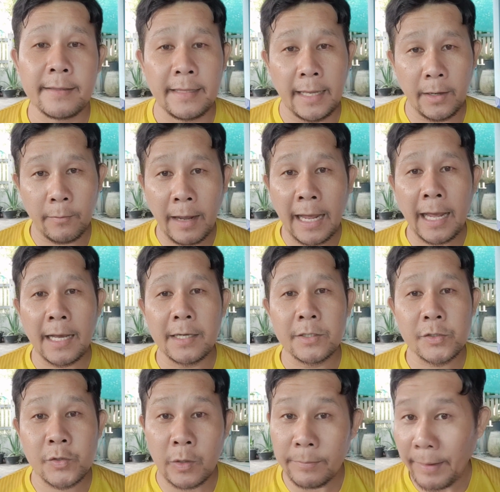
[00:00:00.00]
แต่ว่า
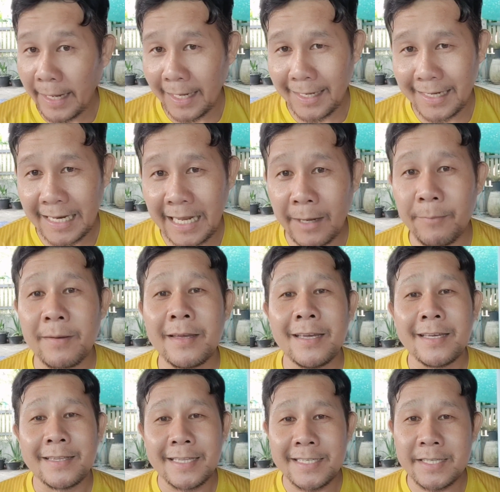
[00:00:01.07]
ส่วนแบ่งนะครับ
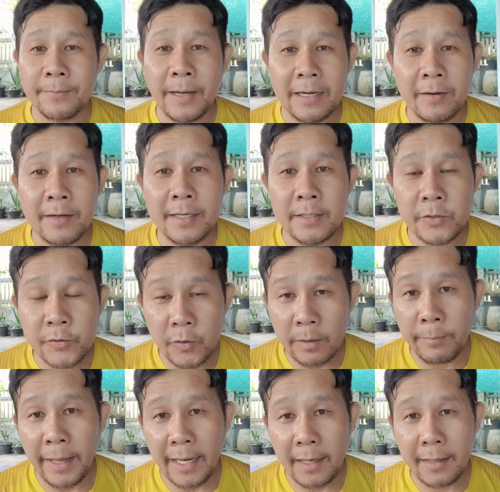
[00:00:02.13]
ที่สำคัญก็คือส่วน
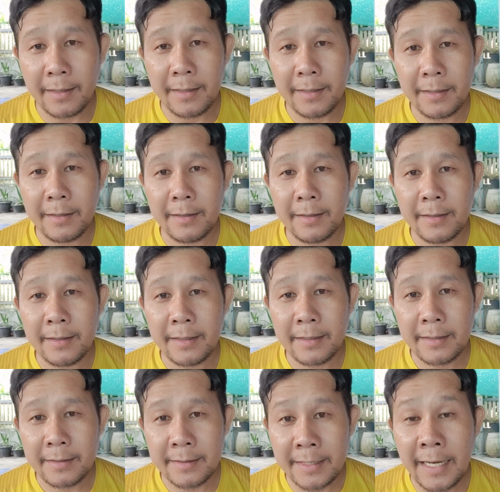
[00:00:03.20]
แบ่ง
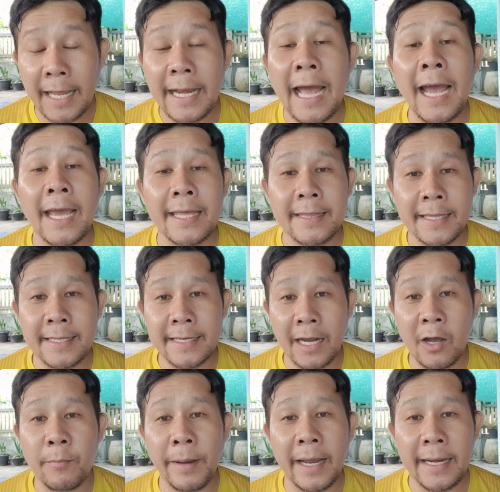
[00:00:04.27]
ที่รายได้ที่จะ
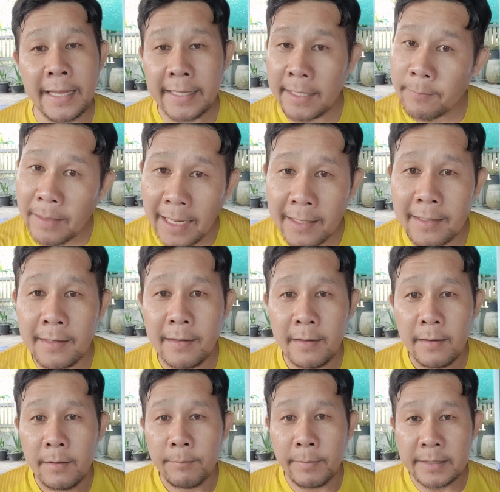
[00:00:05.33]
เข้ามาในคลิปนั้น
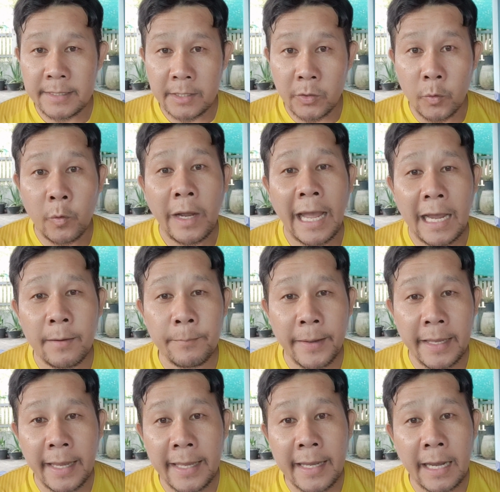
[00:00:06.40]
มันจะถูกหักไป
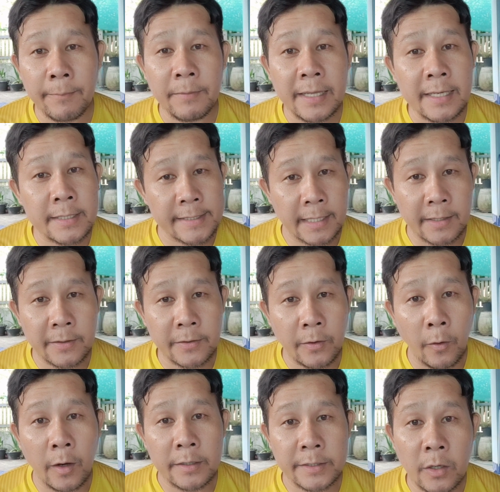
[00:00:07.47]
ให้กับลิขสิทธิ์ข
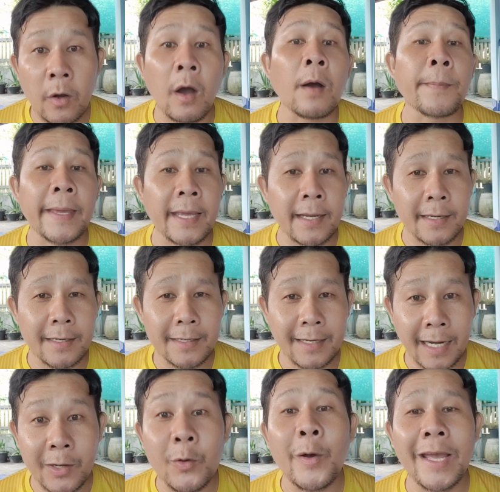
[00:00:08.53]
องเจ้าของเพลง
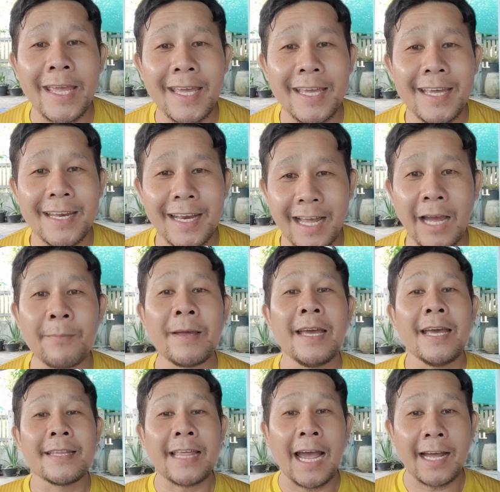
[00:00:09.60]
นั้นด้วยนะครับ
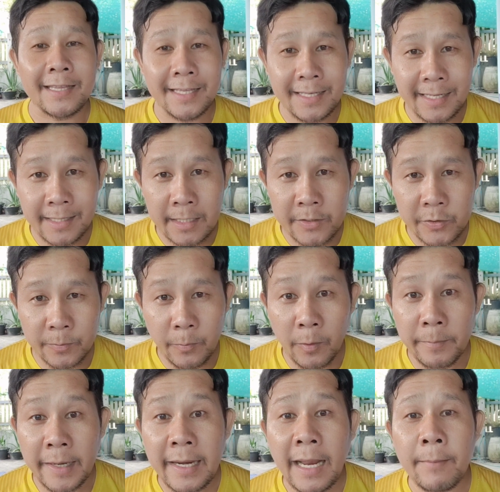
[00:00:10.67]
ทางที่ดีที่สุดผม
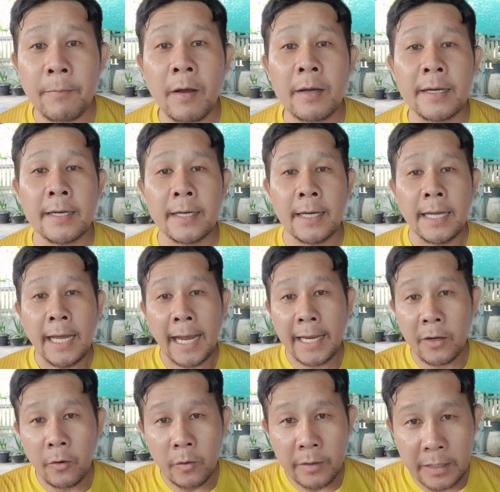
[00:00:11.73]
แนะนำก็คือให้
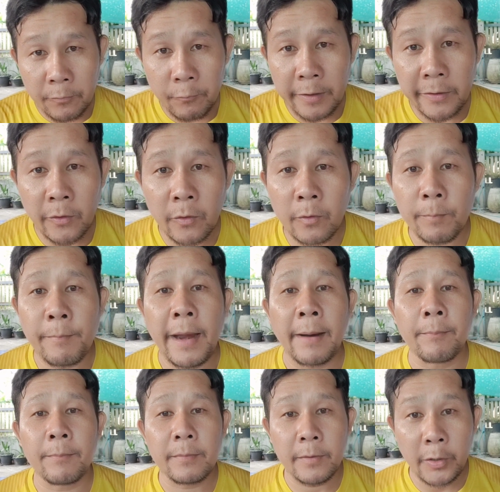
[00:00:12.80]
ลงคลิปวิดีโอแบบ
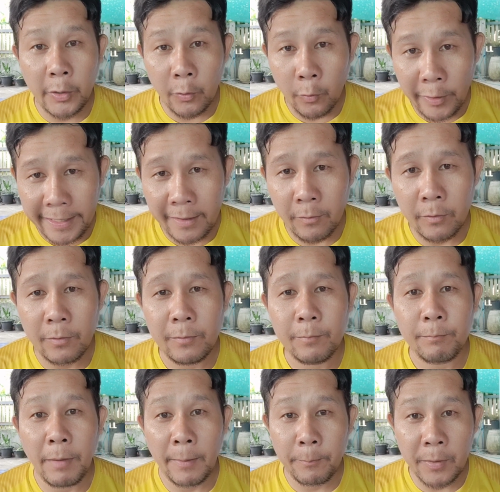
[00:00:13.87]
เรีย
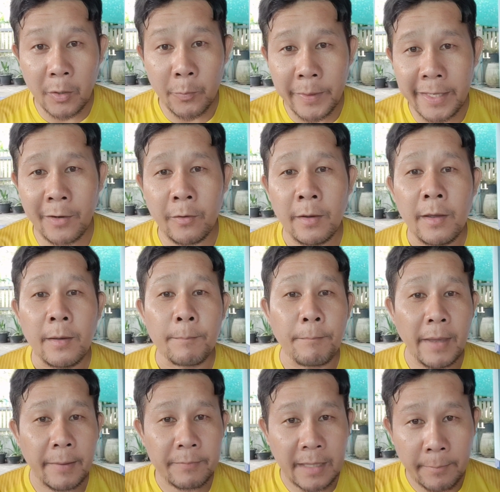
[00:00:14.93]
วๆ แบบเพียวๆ แบ
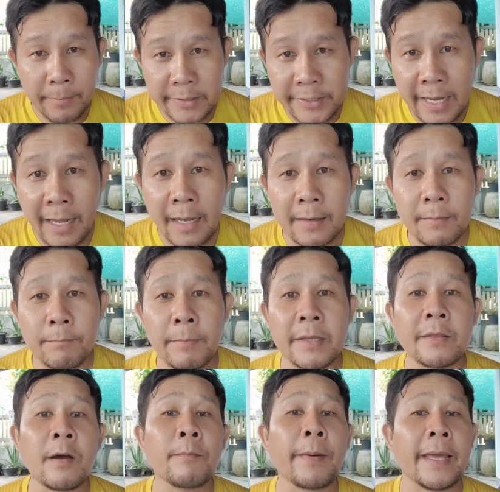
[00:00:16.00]
บธรรมชาติไม่
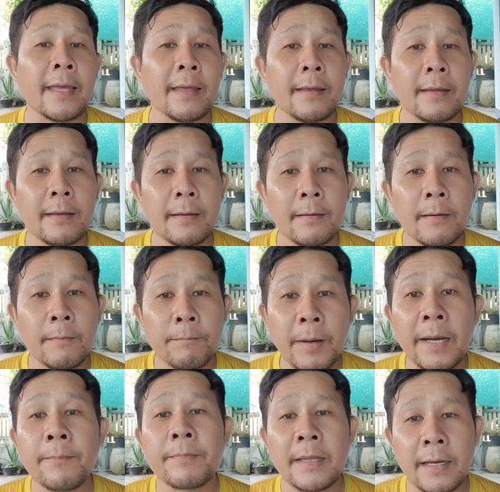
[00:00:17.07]
ต้องไป
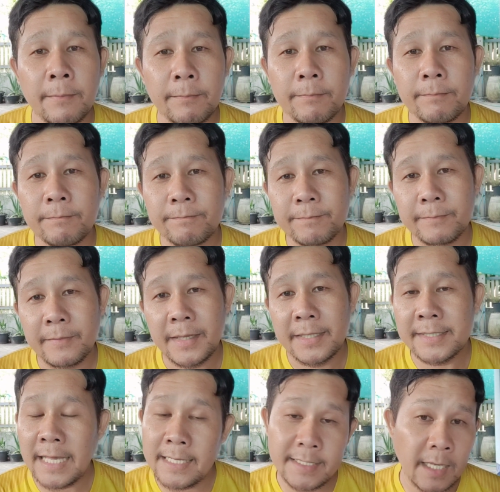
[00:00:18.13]
เพิ่มเติม
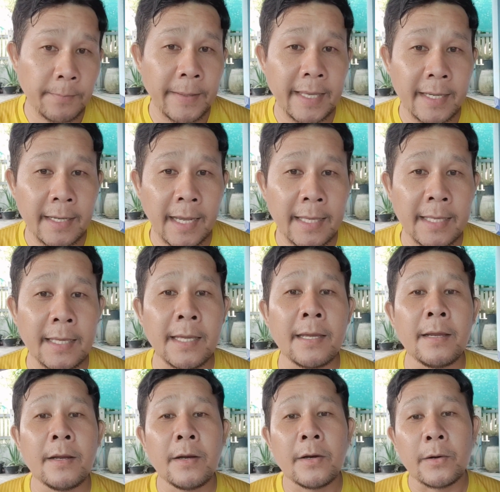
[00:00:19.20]
ใส่เสียงเพลงให้
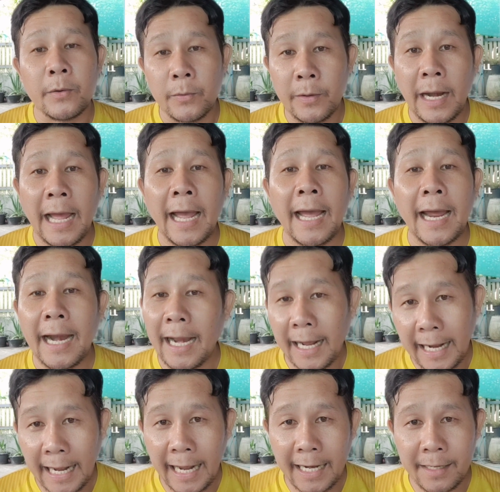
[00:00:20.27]
รูหราอลัง
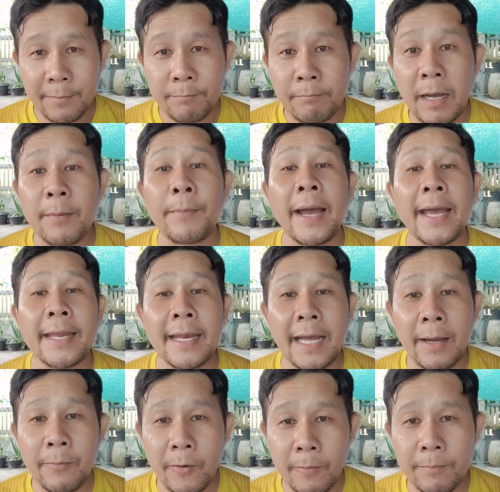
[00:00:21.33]
การมากมายนะค
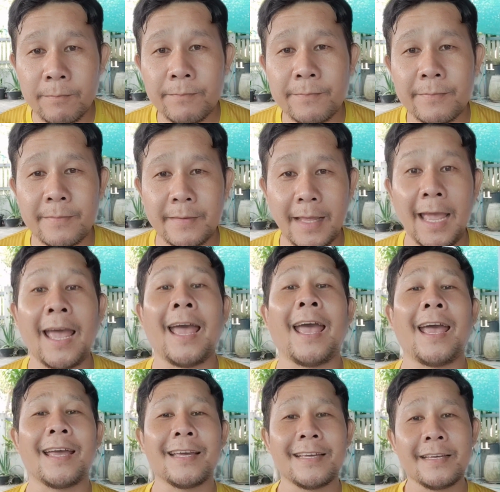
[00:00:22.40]
รับผมอ่า
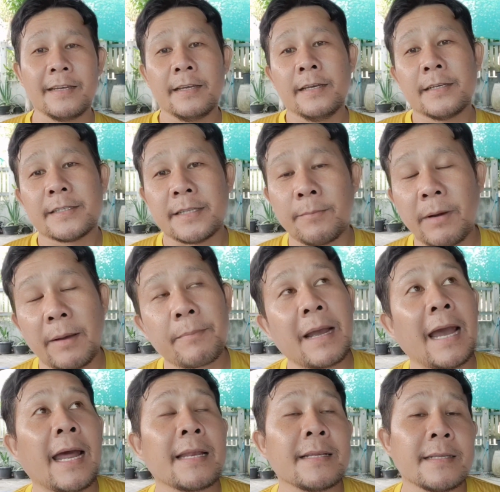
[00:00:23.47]
สำหรับ
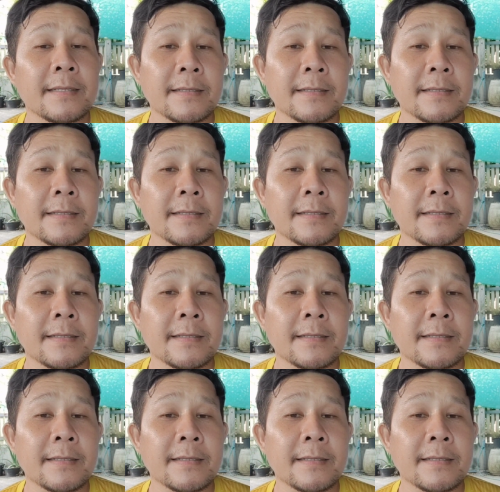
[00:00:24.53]
การ